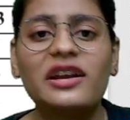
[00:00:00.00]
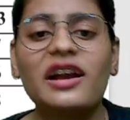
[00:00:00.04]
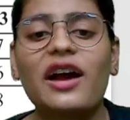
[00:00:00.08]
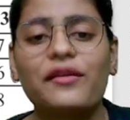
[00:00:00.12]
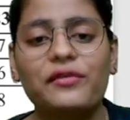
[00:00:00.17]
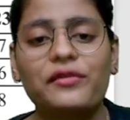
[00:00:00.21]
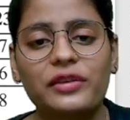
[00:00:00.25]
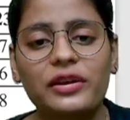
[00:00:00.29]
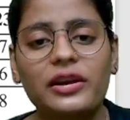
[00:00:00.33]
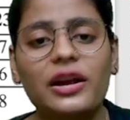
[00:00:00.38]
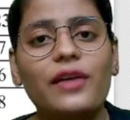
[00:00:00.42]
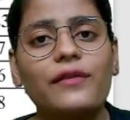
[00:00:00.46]

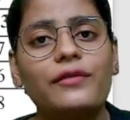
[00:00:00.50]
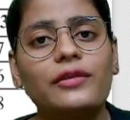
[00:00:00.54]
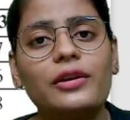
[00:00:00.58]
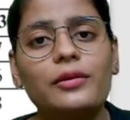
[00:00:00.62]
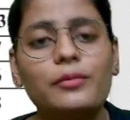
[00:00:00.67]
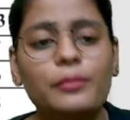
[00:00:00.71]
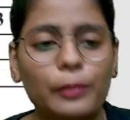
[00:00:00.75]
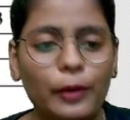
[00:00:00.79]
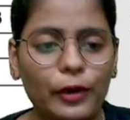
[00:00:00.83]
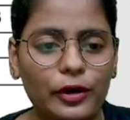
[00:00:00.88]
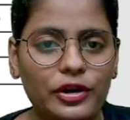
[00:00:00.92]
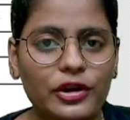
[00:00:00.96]
काफ़ी काफ़ी
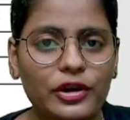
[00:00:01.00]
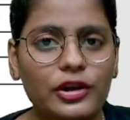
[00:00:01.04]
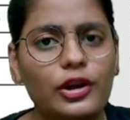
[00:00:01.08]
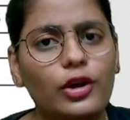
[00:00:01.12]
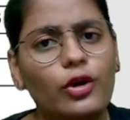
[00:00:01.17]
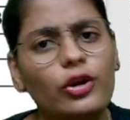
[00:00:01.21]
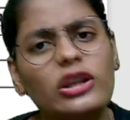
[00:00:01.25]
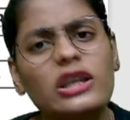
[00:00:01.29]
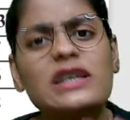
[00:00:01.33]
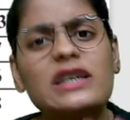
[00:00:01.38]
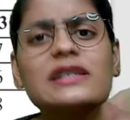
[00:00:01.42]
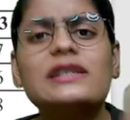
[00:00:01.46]
इंपॉर्टेंट है
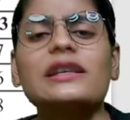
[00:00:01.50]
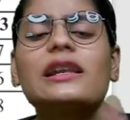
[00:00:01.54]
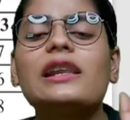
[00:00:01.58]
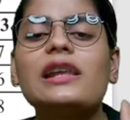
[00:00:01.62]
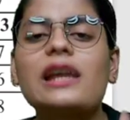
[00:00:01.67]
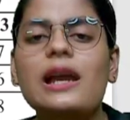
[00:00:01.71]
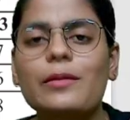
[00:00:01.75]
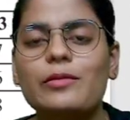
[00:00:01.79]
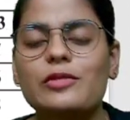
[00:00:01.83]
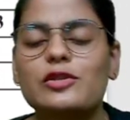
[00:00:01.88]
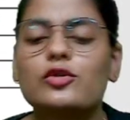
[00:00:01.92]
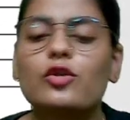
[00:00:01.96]
और इजिली
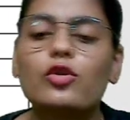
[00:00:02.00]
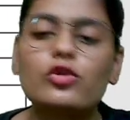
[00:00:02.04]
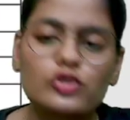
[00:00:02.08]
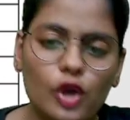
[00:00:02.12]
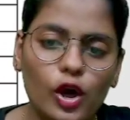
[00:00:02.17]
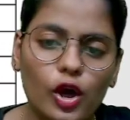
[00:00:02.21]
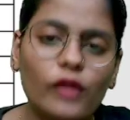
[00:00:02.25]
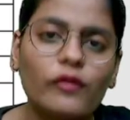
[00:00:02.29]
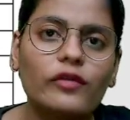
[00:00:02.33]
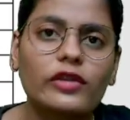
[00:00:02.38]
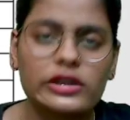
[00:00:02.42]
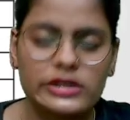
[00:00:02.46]
आप इसको
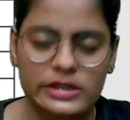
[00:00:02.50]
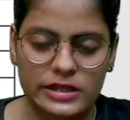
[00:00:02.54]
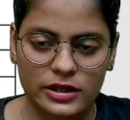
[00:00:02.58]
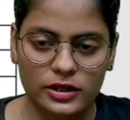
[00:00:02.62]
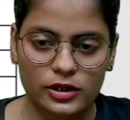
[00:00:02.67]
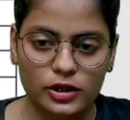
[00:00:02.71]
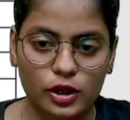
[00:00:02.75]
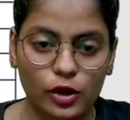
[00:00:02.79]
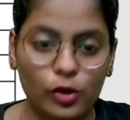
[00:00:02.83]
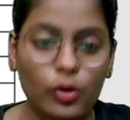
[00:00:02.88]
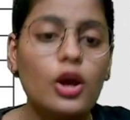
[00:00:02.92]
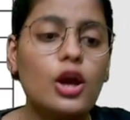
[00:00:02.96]
सॉल्व कर
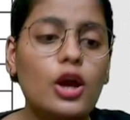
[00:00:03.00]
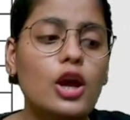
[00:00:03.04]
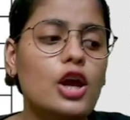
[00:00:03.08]
सकते हो